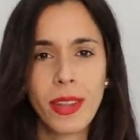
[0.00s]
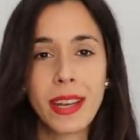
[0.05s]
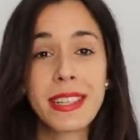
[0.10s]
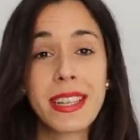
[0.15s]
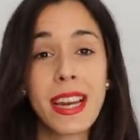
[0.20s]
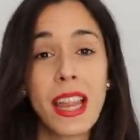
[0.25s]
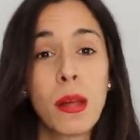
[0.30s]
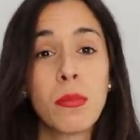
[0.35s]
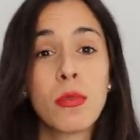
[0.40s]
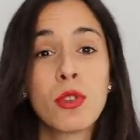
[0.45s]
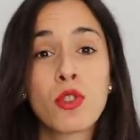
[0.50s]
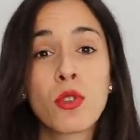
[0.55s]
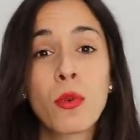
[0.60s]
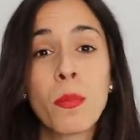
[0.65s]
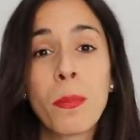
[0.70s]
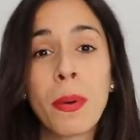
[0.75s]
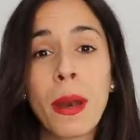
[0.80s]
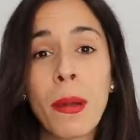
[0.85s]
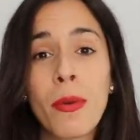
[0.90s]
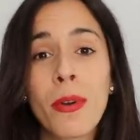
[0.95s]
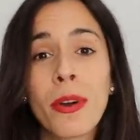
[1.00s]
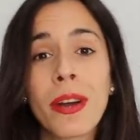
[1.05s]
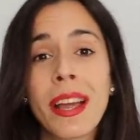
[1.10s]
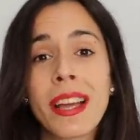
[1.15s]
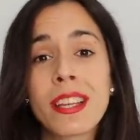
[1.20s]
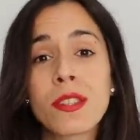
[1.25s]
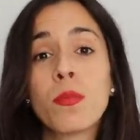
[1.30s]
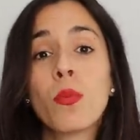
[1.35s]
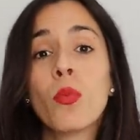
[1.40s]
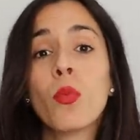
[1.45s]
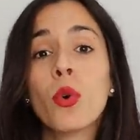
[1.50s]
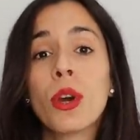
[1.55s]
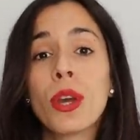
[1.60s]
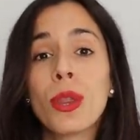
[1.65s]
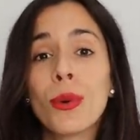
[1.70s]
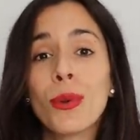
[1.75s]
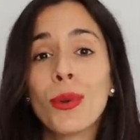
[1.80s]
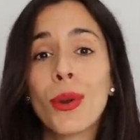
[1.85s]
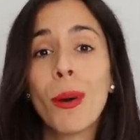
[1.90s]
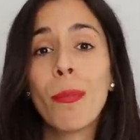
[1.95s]
Si le damos un premio que es muy
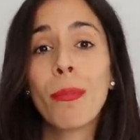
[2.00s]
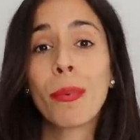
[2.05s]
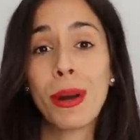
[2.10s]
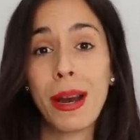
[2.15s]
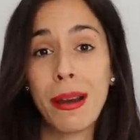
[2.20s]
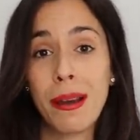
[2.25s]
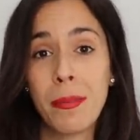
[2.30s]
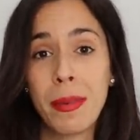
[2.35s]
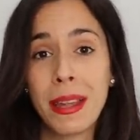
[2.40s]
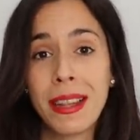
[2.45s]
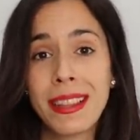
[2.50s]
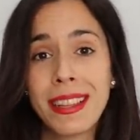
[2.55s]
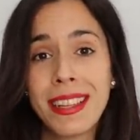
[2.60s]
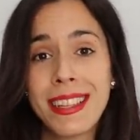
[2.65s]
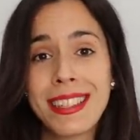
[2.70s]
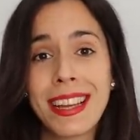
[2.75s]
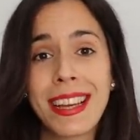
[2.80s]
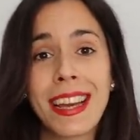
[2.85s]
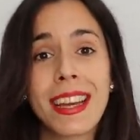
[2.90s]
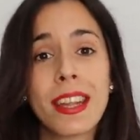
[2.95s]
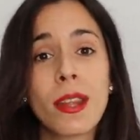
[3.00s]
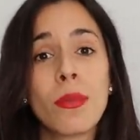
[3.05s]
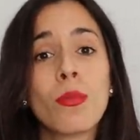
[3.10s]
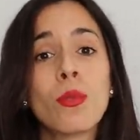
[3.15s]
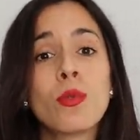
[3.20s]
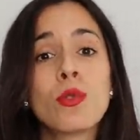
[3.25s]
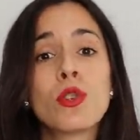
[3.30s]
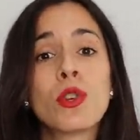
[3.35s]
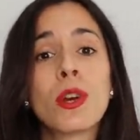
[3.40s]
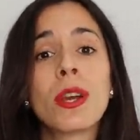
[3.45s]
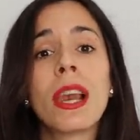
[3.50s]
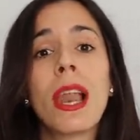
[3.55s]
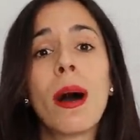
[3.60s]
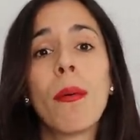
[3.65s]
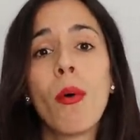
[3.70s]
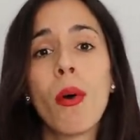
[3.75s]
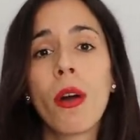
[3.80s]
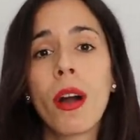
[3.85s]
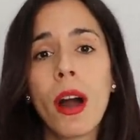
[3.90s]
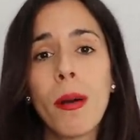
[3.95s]
duro, probablemente se quede mucho en la
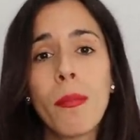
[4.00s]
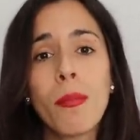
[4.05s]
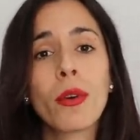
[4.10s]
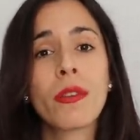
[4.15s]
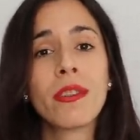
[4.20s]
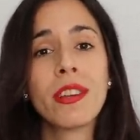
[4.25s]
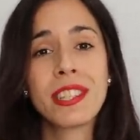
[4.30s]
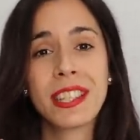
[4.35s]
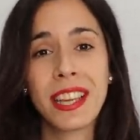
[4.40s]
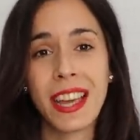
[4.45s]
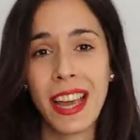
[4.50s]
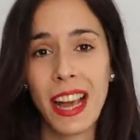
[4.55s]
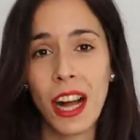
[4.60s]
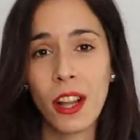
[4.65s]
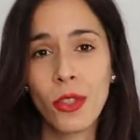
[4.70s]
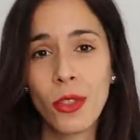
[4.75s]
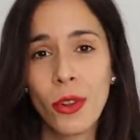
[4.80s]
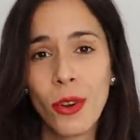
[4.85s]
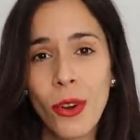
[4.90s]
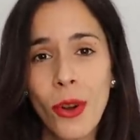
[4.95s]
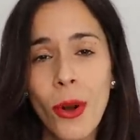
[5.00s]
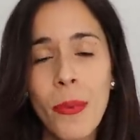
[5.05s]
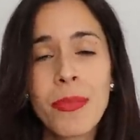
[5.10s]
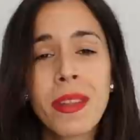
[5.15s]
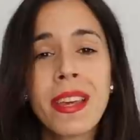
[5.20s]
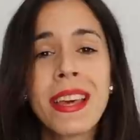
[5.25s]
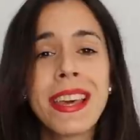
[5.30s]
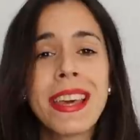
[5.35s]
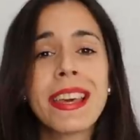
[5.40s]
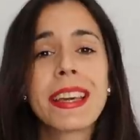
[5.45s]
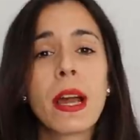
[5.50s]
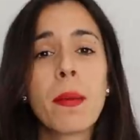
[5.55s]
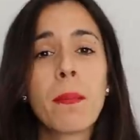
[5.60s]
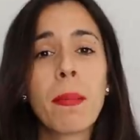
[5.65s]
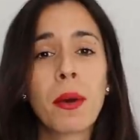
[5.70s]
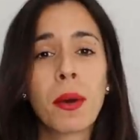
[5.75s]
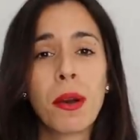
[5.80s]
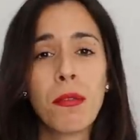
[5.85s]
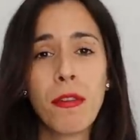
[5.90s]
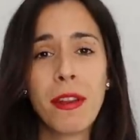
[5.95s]
boca mordisqueándolo y que el
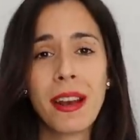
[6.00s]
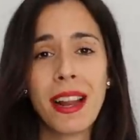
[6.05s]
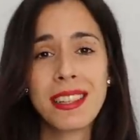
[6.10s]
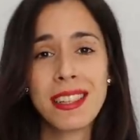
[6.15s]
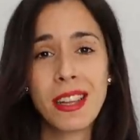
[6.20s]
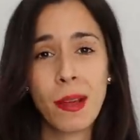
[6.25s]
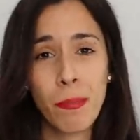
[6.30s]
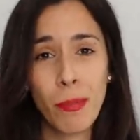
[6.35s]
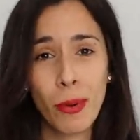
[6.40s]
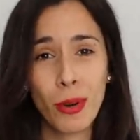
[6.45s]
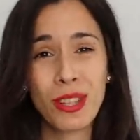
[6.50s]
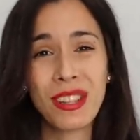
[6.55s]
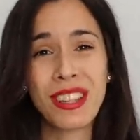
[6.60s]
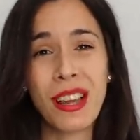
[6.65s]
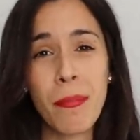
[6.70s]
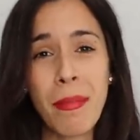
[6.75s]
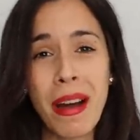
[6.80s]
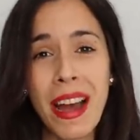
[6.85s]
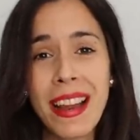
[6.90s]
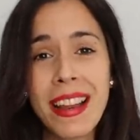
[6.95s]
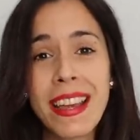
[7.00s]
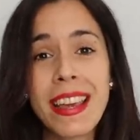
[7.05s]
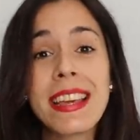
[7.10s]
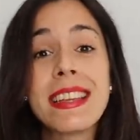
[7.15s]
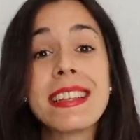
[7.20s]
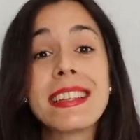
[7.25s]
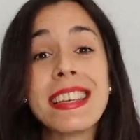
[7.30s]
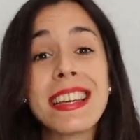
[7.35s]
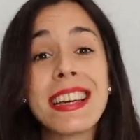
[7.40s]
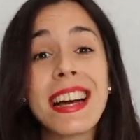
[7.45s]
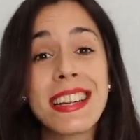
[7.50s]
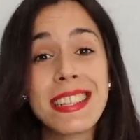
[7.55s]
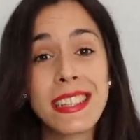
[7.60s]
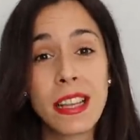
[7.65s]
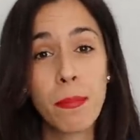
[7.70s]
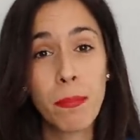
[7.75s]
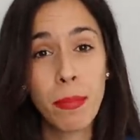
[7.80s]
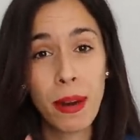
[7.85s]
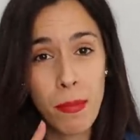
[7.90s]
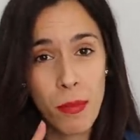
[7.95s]
perro al final se porte mal y siga
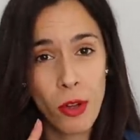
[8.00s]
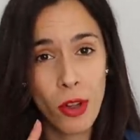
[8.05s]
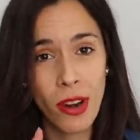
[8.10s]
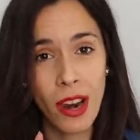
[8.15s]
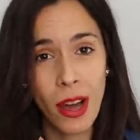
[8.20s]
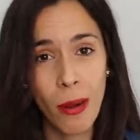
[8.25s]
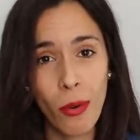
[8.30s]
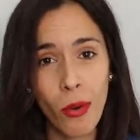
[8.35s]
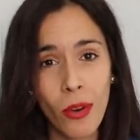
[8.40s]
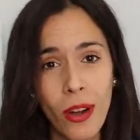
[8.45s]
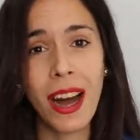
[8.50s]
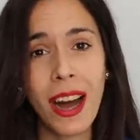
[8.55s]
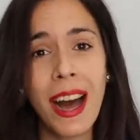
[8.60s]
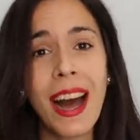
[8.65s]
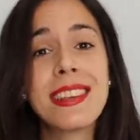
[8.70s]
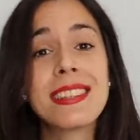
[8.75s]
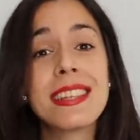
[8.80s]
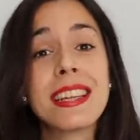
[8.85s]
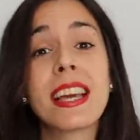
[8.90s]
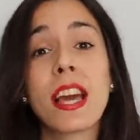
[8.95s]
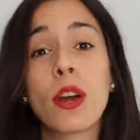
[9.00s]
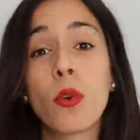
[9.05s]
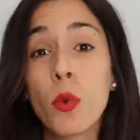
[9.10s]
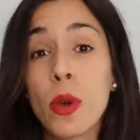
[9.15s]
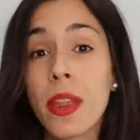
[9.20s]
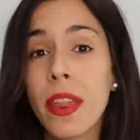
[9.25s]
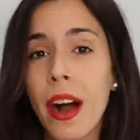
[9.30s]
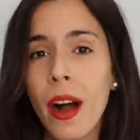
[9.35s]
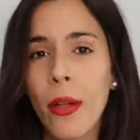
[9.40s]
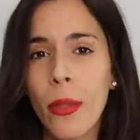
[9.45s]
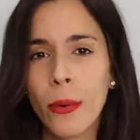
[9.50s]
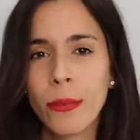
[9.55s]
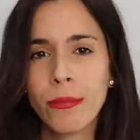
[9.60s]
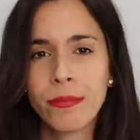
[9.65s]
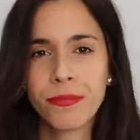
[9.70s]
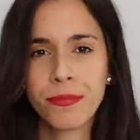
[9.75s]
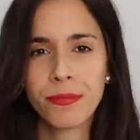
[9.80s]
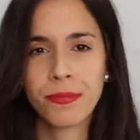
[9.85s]
ese premio en la boca, así que cuidado.